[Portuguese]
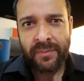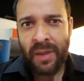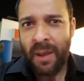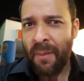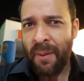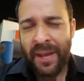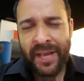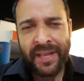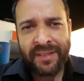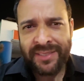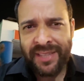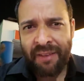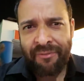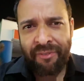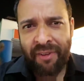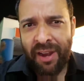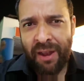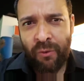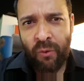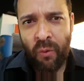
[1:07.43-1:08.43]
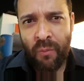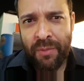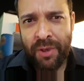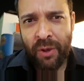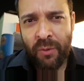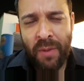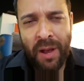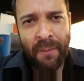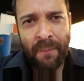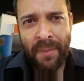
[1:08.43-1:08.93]
Minha mãe quiser falar
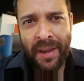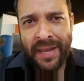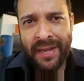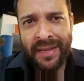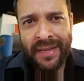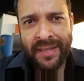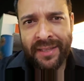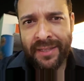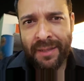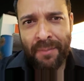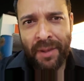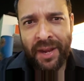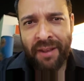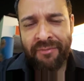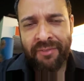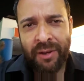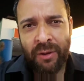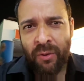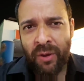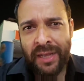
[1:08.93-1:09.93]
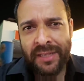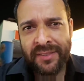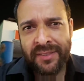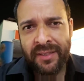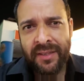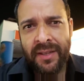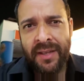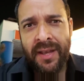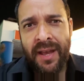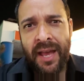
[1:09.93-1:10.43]
comigo, uma mãe linda,
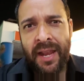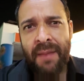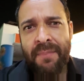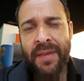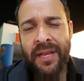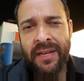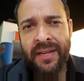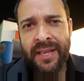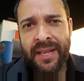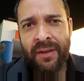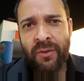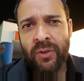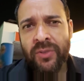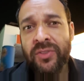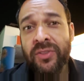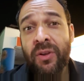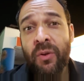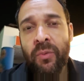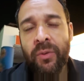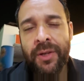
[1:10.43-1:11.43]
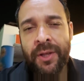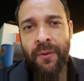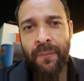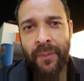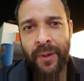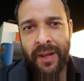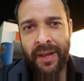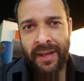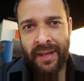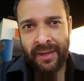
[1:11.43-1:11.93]
maravilhosa, ela me liga ou senão eu ligo
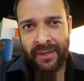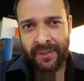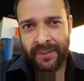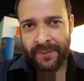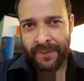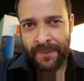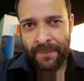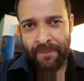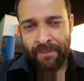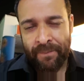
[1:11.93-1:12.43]
para ela.